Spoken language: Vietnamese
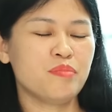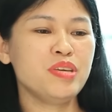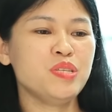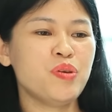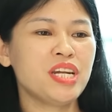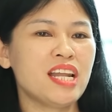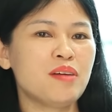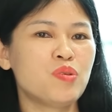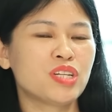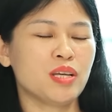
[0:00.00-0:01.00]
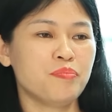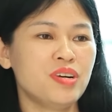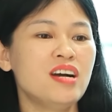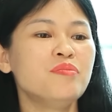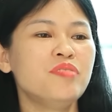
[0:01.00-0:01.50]
Ờ, Mỹ Duyên là một
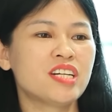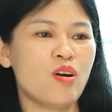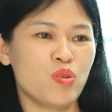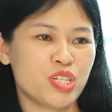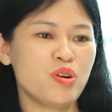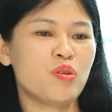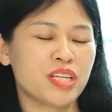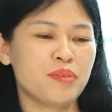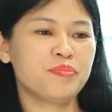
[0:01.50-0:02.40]
tấm gương vượt khó trong học